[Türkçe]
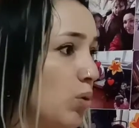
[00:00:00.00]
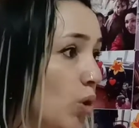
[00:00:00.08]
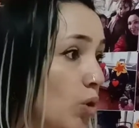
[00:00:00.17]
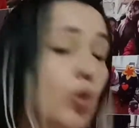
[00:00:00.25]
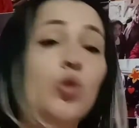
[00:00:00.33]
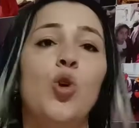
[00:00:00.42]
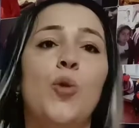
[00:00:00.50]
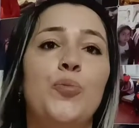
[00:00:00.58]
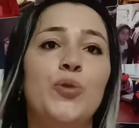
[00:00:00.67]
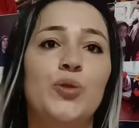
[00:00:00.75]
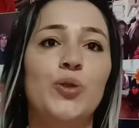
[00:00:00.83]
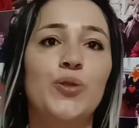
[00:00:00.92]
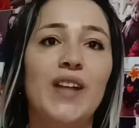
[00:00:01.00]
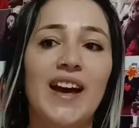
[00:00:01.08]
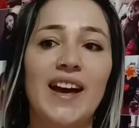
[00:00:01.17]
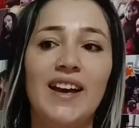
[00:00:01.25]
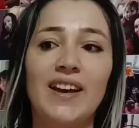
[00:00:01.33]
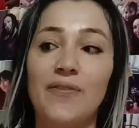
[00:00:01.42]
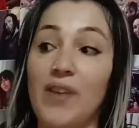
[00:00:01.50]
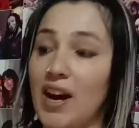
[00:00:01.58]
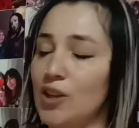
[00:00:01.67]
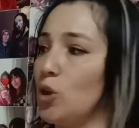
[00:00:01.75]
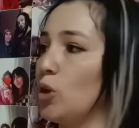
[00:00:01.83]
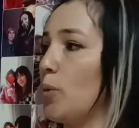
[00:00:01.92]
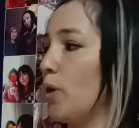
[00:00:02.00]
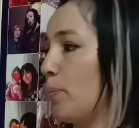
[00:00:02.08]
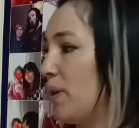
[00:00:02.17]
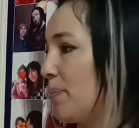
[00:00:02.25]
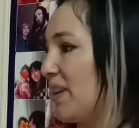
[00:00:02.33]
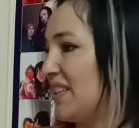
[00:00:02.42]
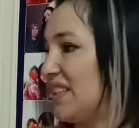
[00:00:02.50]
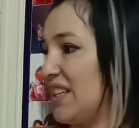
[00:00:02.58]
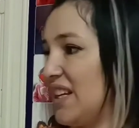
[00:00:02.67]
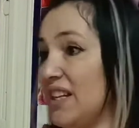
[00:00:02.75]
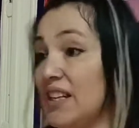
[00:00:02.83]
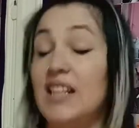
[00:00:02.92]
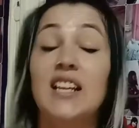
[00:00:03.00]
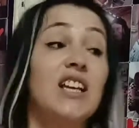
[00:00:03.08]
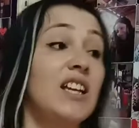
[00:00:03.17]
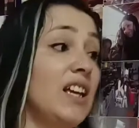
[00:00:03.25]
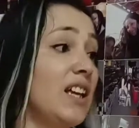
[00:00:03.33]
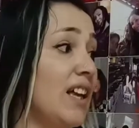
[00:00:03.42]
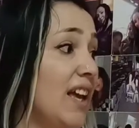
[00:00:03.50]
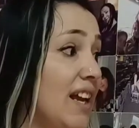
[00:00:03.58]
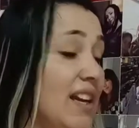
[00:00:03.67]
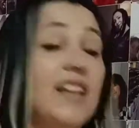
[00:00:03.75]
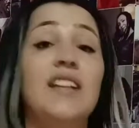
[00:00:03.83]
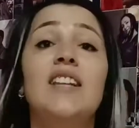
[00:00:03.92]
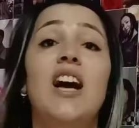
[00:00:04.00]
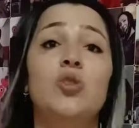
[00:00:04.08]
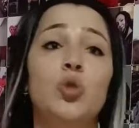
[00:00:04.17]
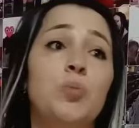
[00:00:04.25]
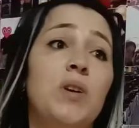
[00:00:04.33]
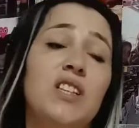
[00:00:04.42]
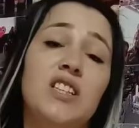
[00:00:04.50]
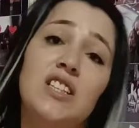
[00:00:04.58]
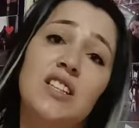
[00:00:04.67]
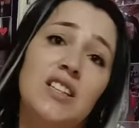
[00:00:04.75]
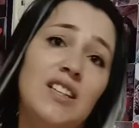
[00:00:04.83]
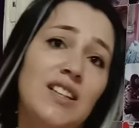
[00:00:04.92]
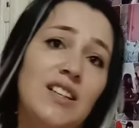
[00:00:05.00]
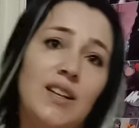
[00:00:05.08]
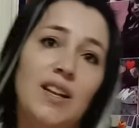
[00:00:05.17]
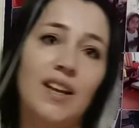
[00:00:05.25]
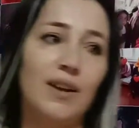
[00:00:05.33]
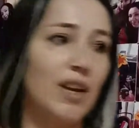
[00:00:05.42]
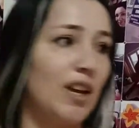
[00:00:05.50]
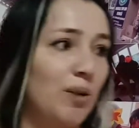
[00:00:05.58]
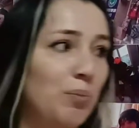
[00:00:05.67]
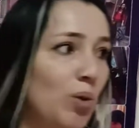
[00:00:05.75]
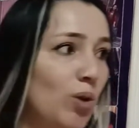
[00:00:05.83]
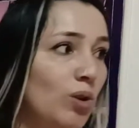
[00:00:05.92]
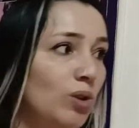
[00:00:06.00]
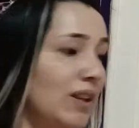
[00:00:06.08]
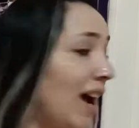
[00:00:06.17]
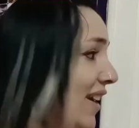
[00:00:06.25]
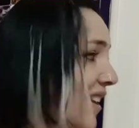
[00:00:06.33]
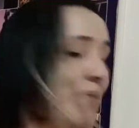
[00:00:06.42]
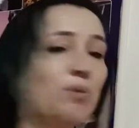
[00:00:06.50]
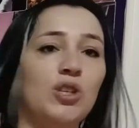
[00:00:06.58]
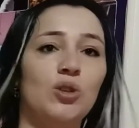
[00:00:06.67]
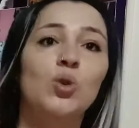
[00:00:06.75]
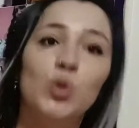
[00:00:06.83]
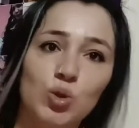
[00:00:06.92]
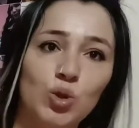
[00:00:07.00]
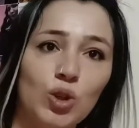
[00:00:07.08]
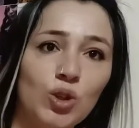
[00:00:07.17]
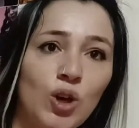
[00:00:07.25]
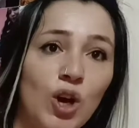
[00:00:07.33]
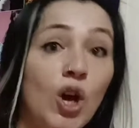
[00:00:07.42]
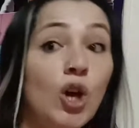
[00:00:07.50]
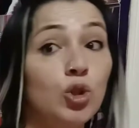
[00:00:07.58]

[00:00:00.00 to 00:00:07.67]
gönül köprüsünde faydalı olabilmek için, ellerinden tutmak için e, bu derneğimizi kurduk.